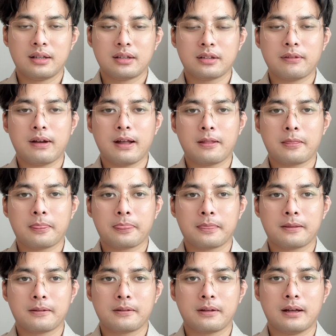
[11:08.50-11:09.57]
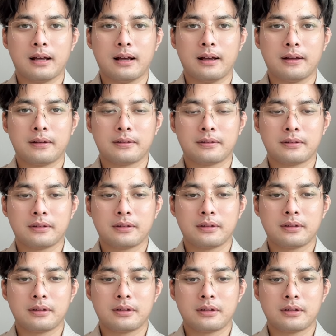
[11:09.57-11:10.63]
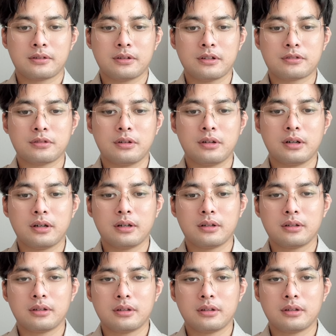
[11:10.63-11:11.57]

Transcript: 对吧？啊，所以说，